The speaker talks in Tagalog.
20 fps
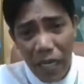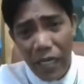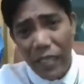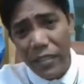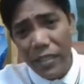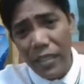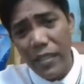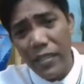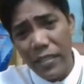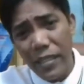
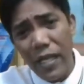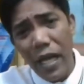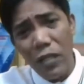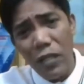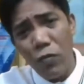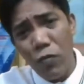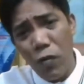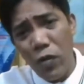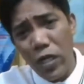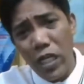Pag
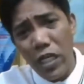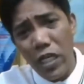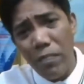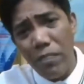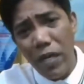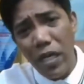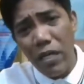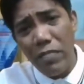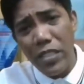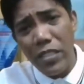God work
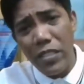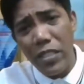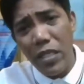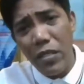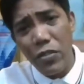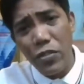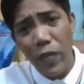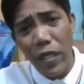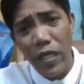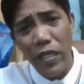in a very
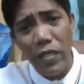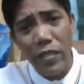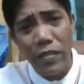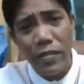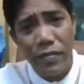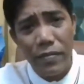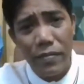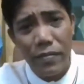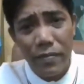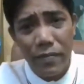mysterious way.
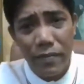